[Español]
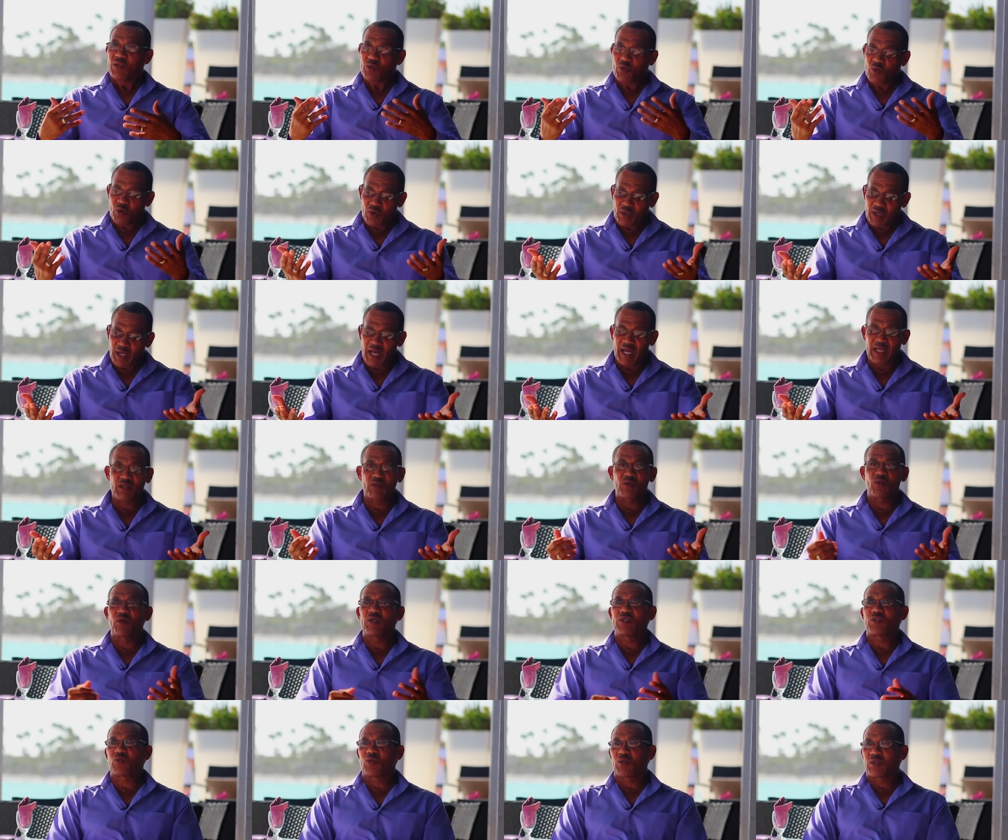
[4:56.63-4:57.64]

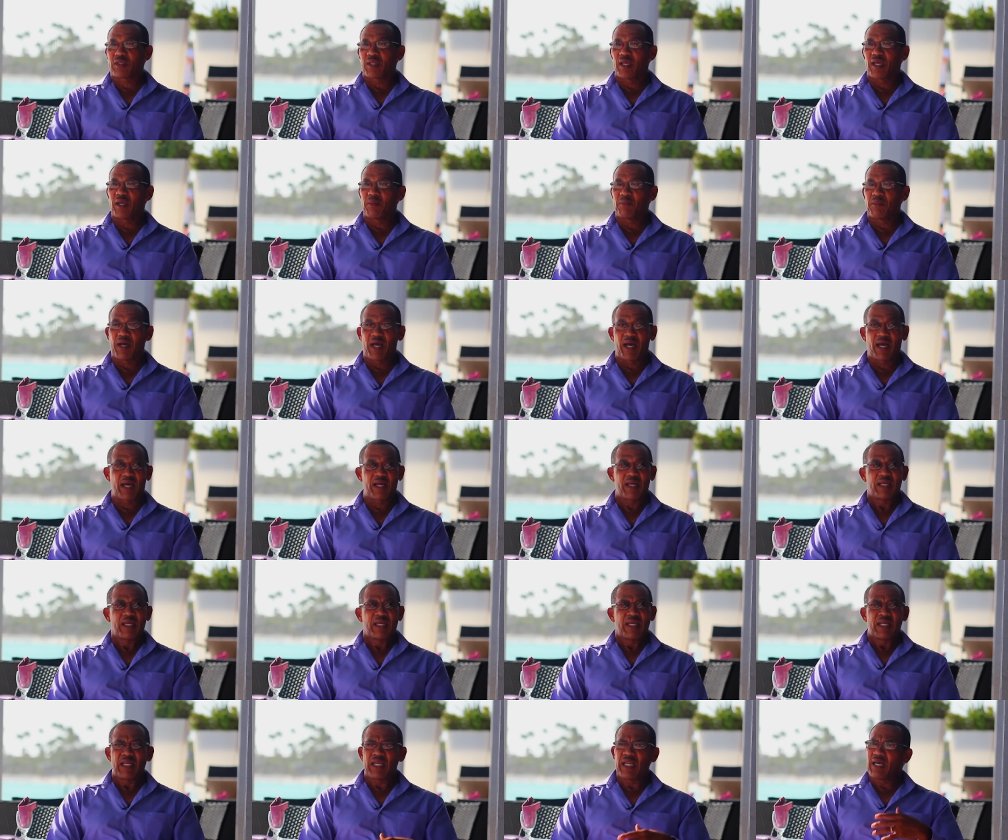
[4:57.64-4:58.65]
Tocando esos temas,
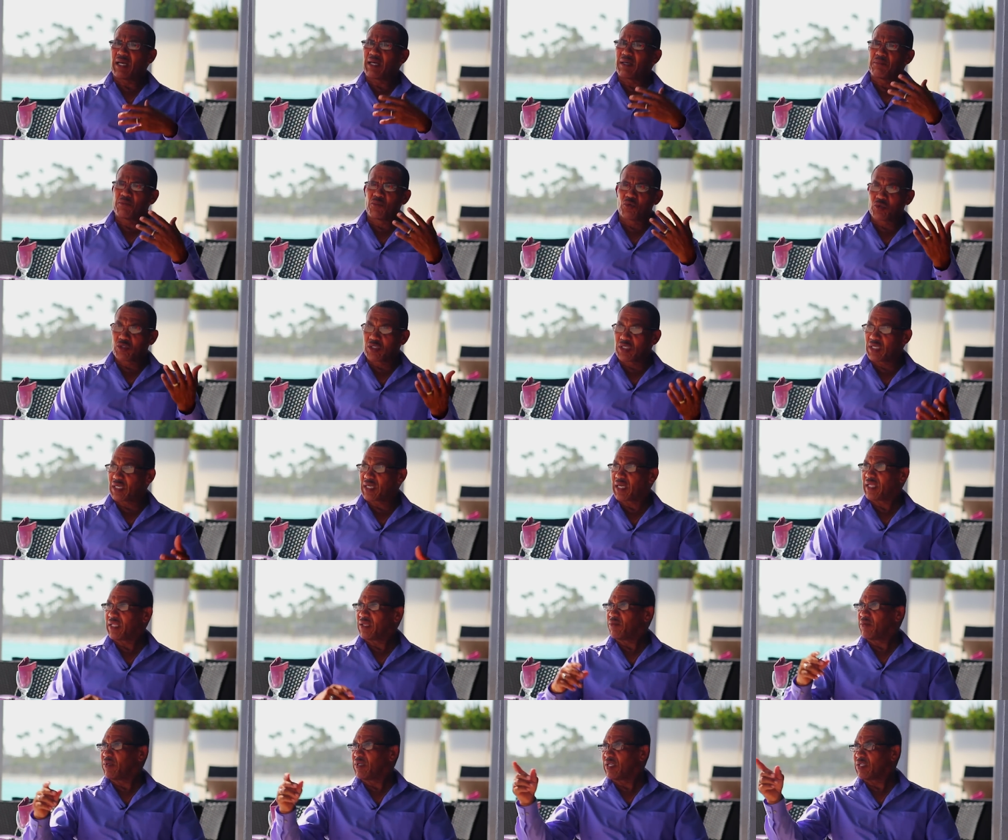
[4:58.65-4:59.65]
la
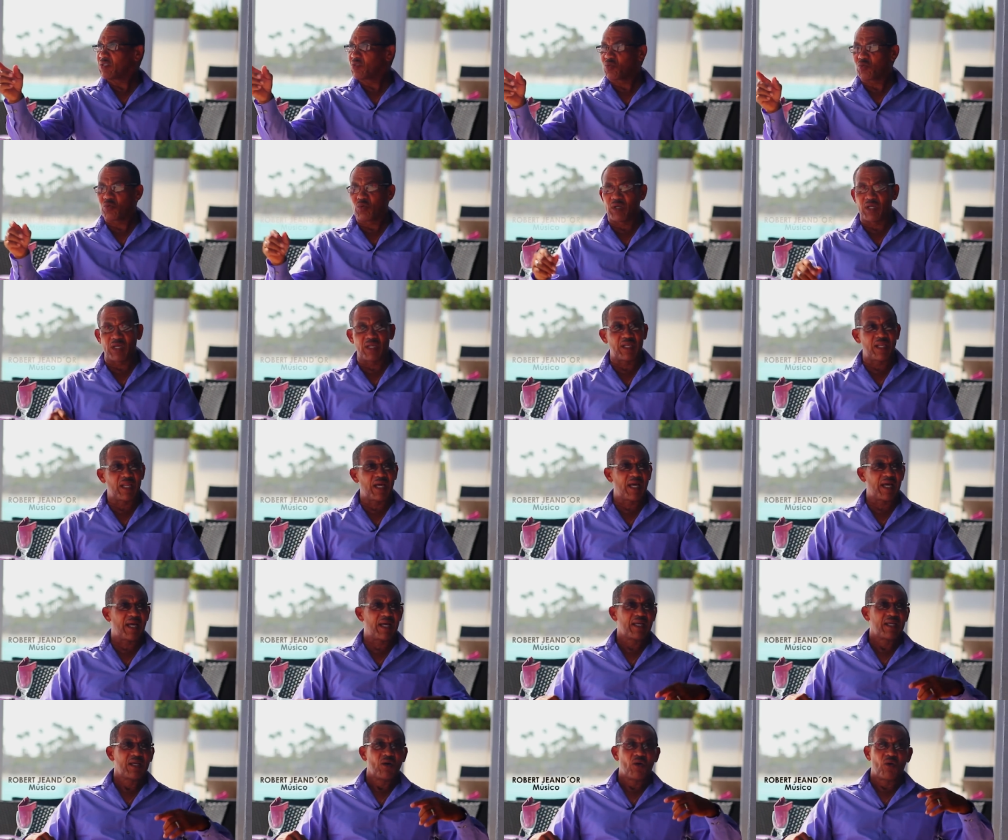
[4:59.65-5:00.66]
música de
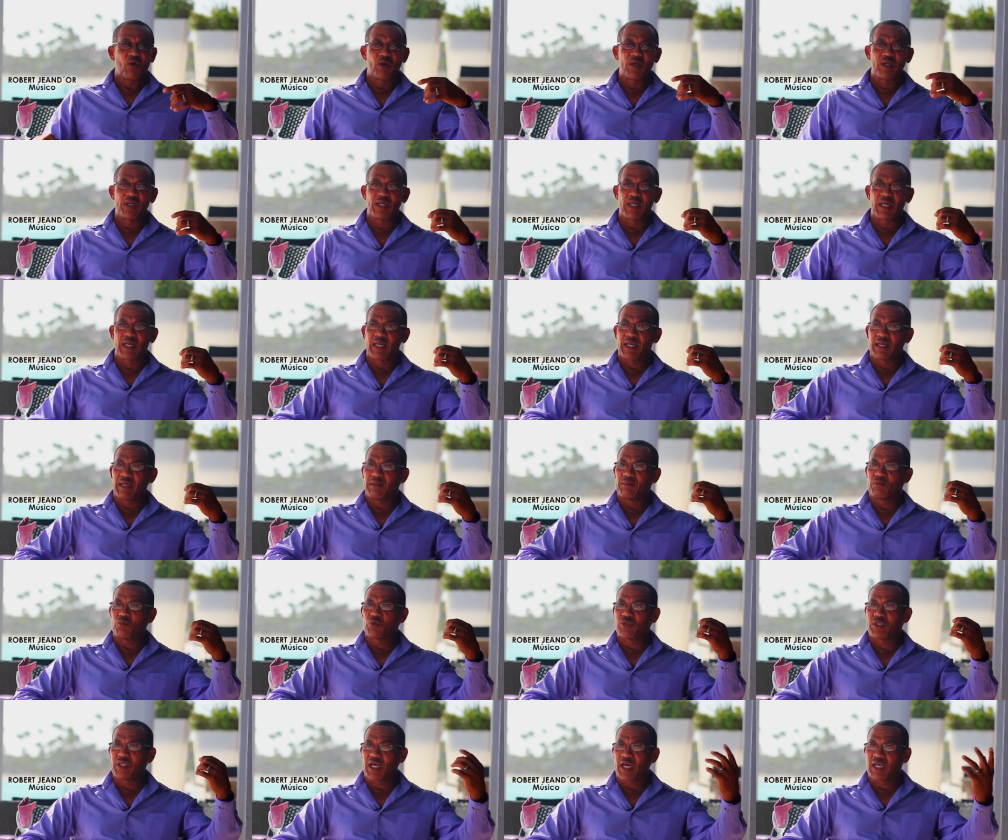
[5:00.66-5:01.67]
Venezuela, oía ah,
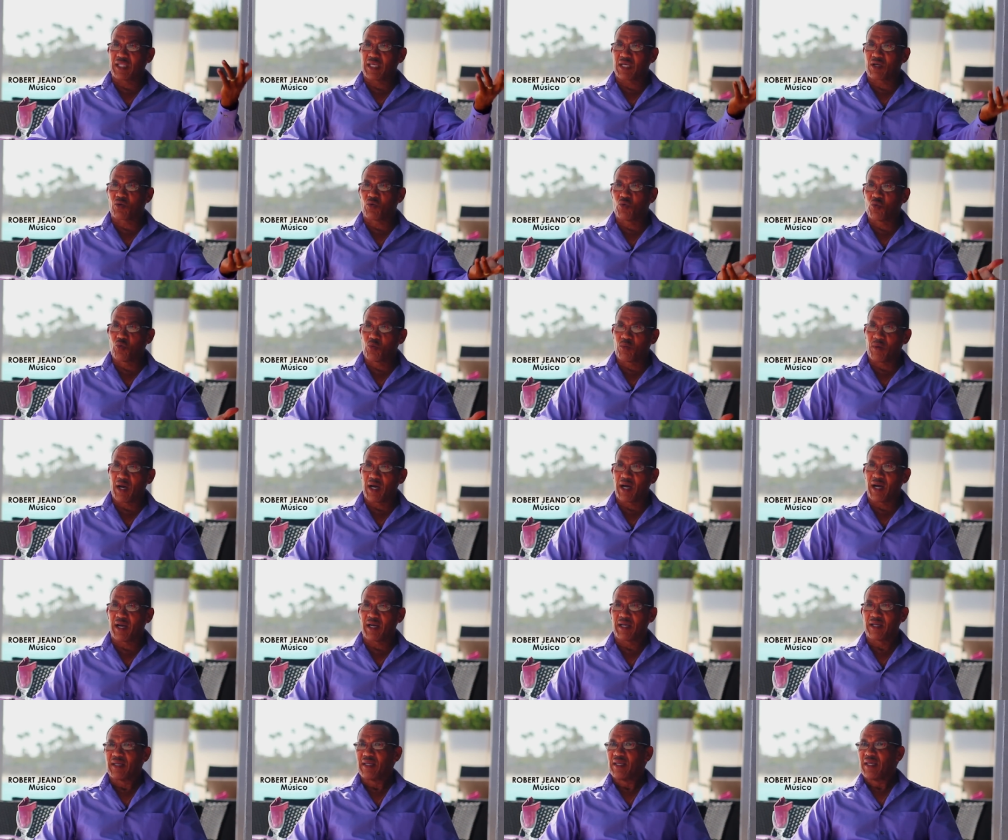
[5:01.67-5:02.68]
música de
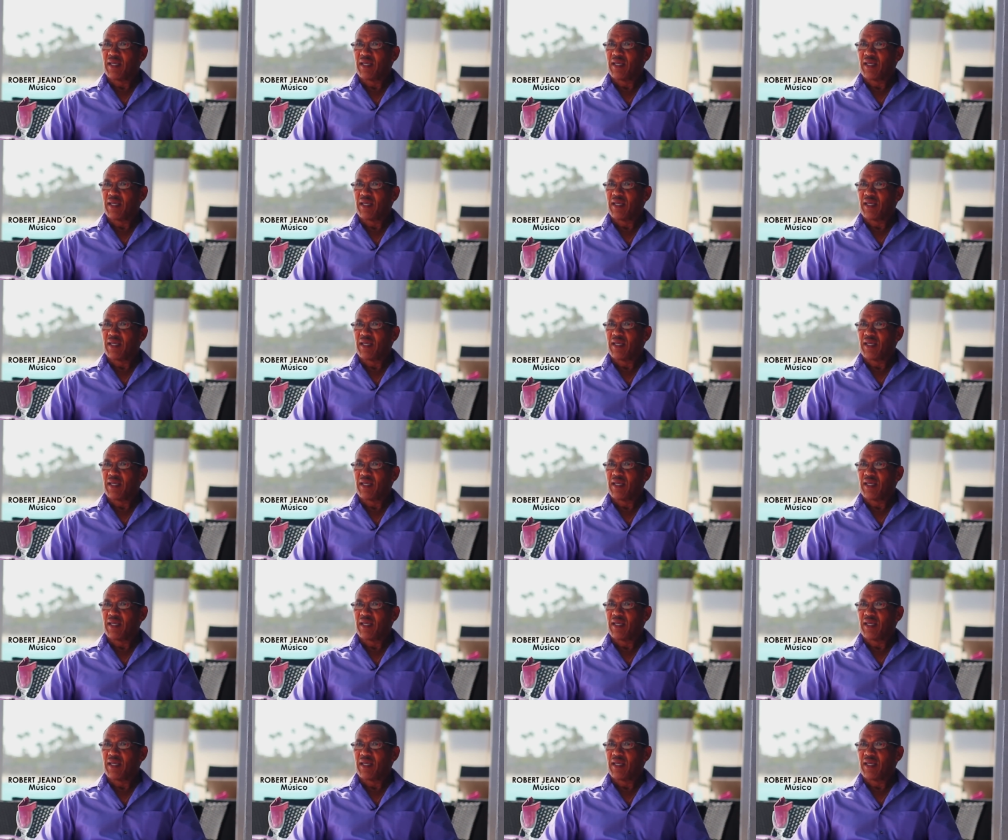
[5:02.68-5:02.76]
Cuba,